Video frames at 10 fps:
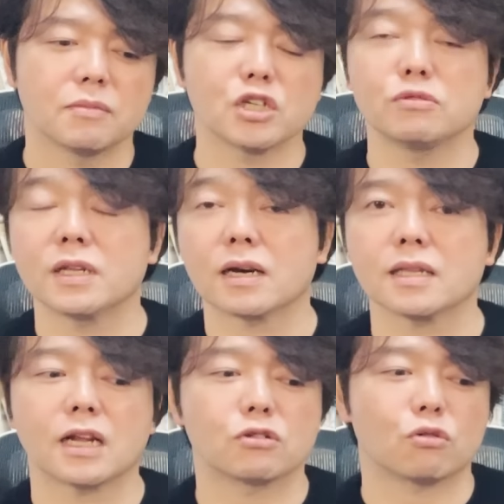まあ有名な
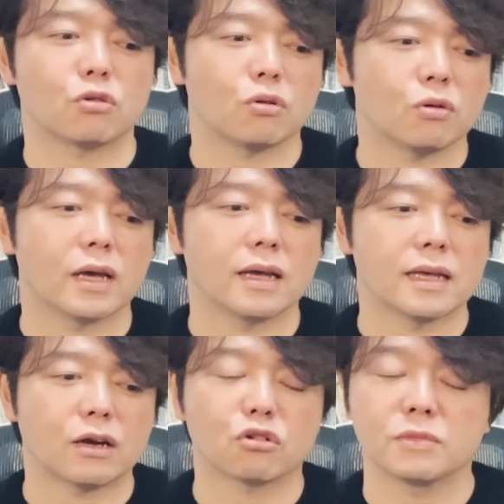方なのでこの
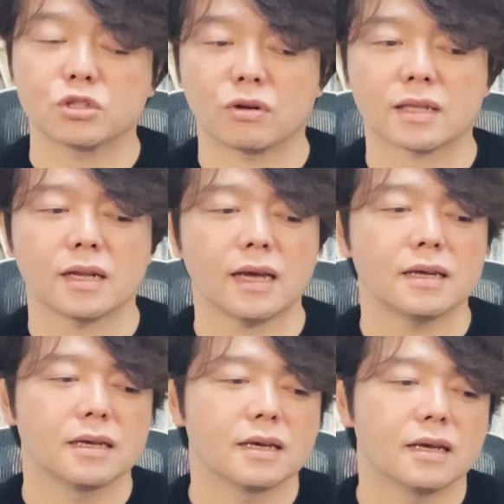エコノミストの方ね、